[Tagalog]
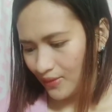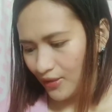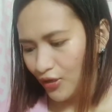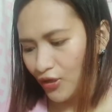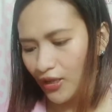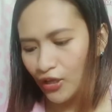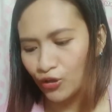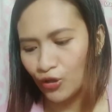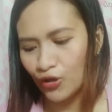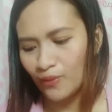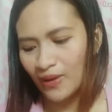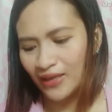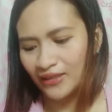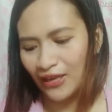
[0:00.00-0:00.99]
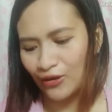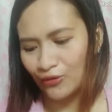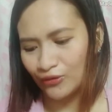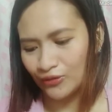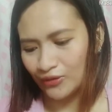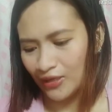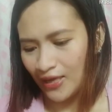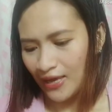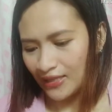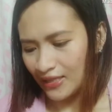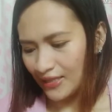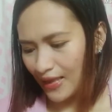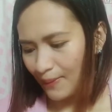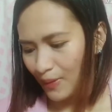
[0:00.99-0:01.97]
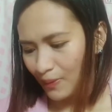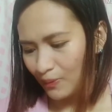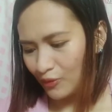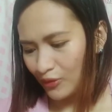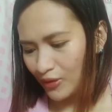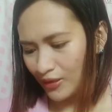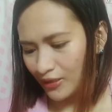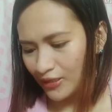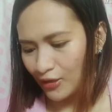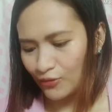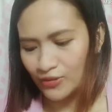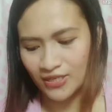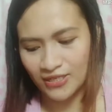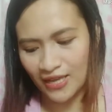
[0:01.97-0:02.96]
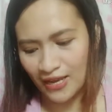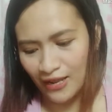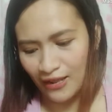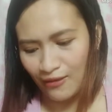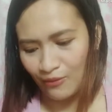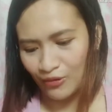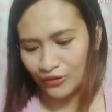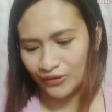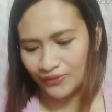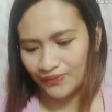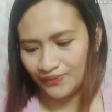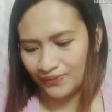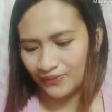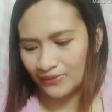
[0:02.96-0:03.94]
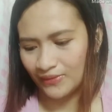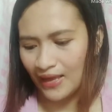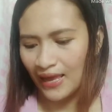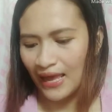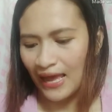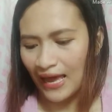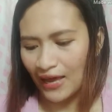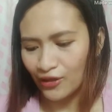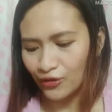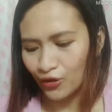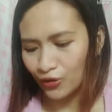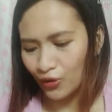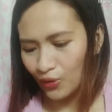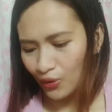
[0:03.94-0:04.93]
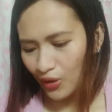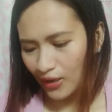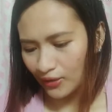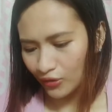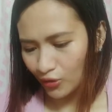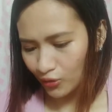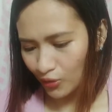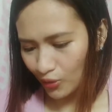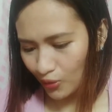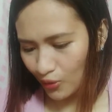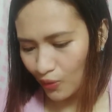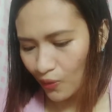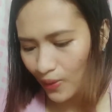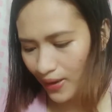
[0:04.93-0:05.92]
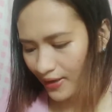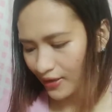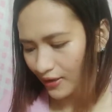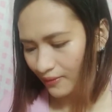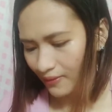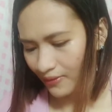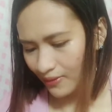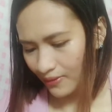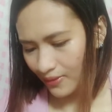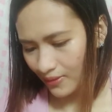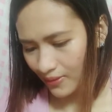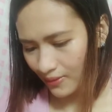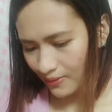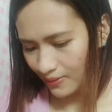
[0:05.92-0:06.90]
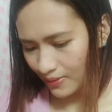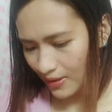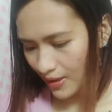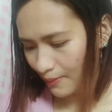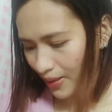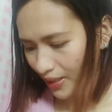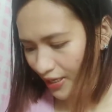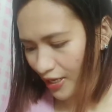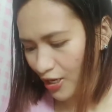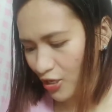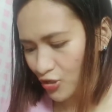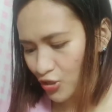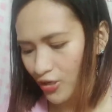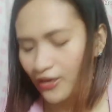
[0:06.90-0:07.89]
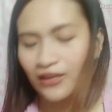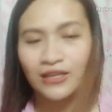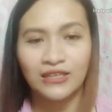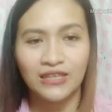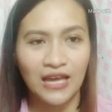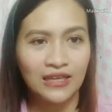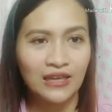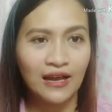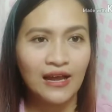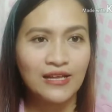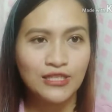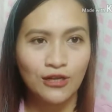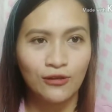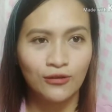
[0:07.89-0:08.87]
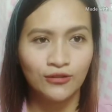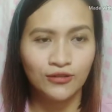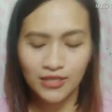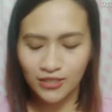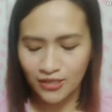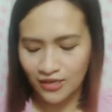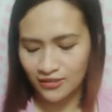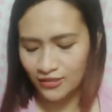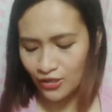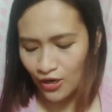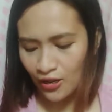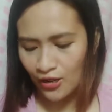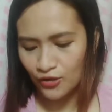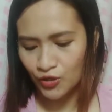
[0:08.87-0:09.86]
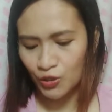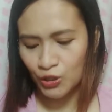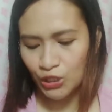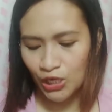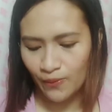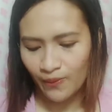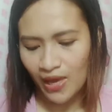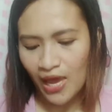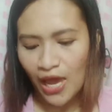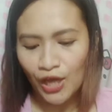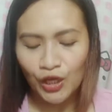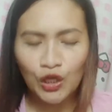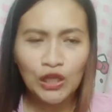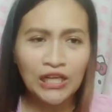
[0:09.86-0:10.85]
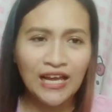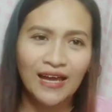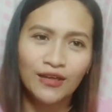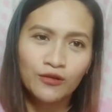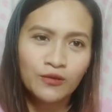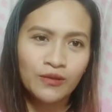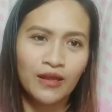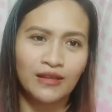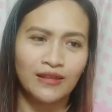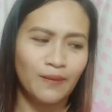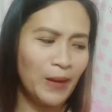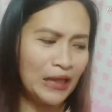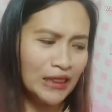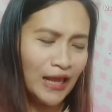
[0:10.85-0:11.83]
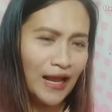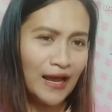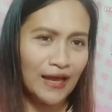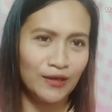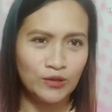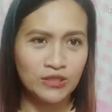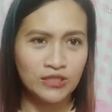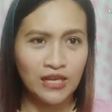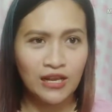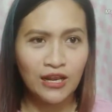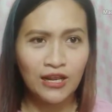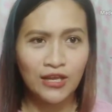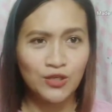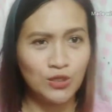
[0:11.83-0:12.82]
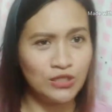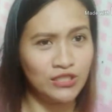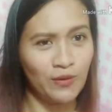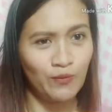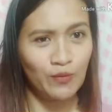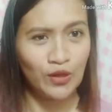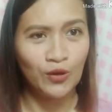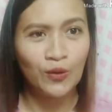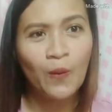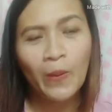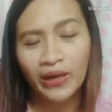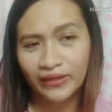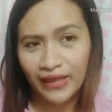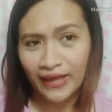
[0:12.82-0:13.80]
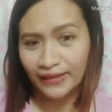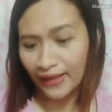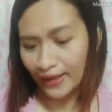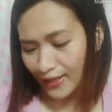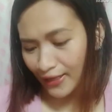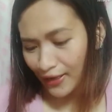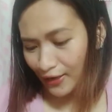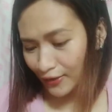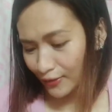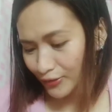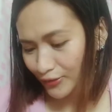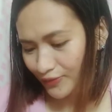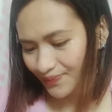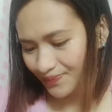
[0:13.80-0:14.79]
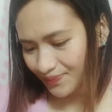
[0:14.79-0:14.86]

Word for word: Yun, ito yung mga tanong na dapat mo nang itanong sa sarili mo. At toto ang totoong walang magkarelasyon na nagtatagal sa long distance relationship. Yun nga yun, uh, depende nga yun sa relationship niyo kung magtatagal kayo.